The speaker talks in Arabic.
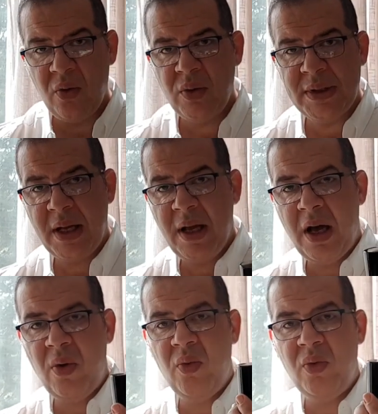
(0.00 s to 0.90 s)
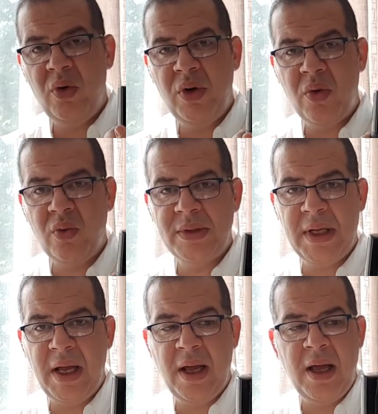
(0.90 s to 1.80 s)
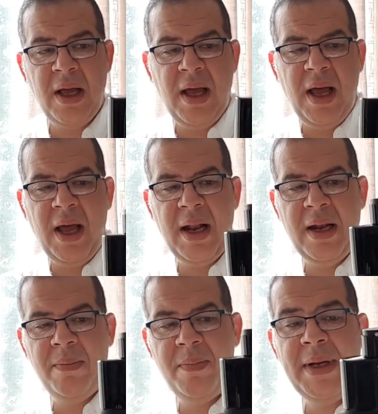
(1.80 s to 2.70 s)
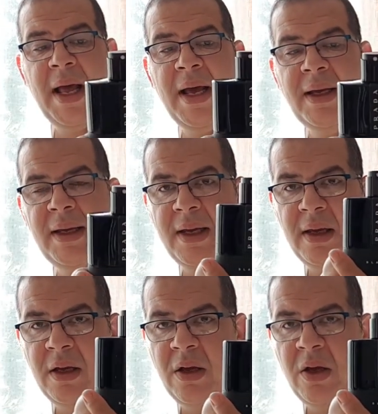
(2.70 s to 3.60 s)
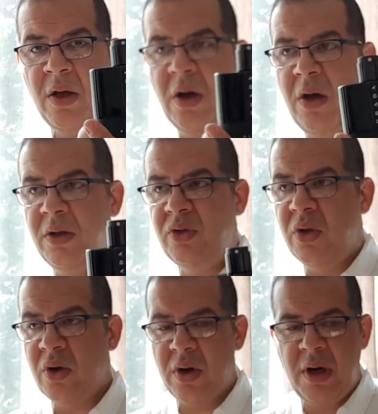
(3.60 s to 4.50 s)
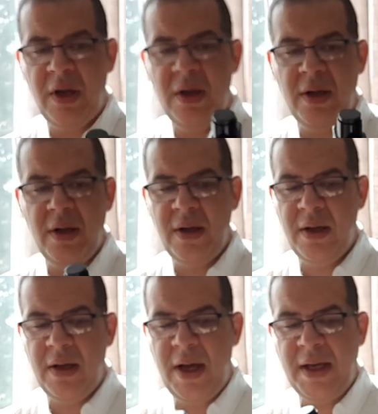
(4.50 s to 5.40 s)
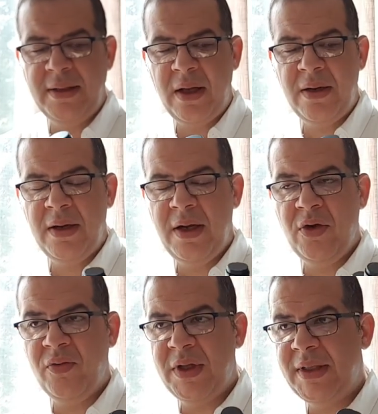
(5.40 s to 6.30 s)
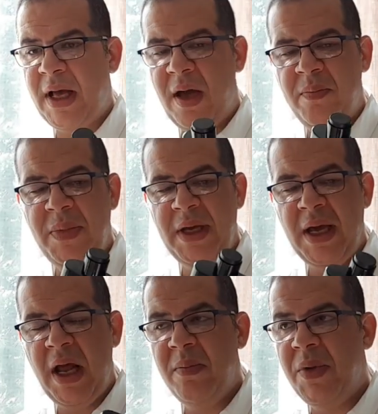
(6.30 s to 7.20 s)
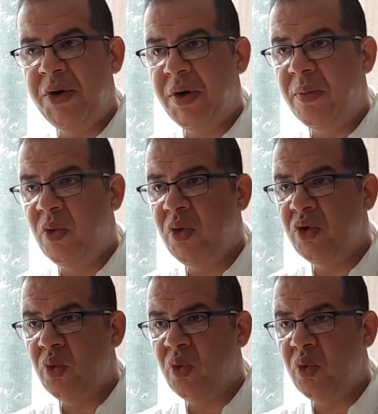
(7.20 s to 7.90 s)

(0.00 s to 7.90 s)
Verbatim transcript: لوزا او لونا روزا البلاك عطر آه، ايضا يفتتح بالبرجموت